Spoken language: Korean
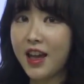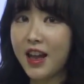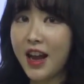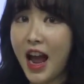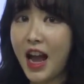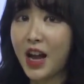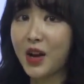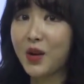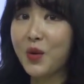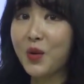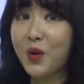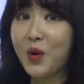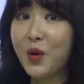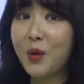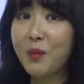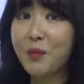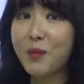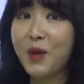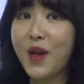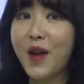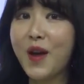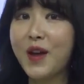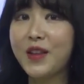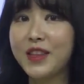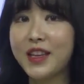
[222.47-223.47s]
라고
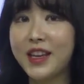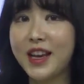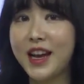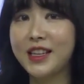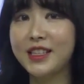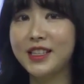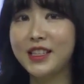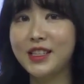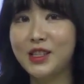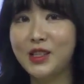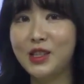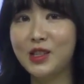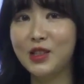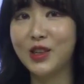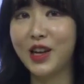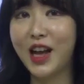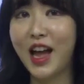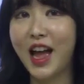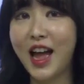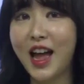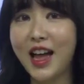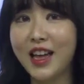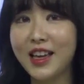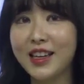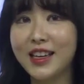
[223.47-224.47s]
표현을 하실
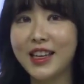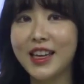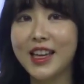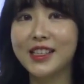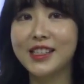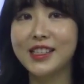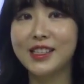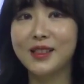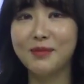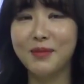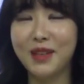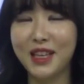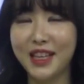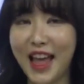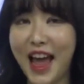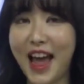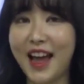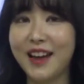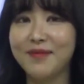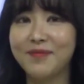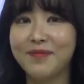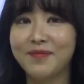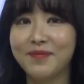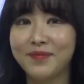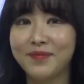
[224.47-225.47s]
수가 있겠습니다.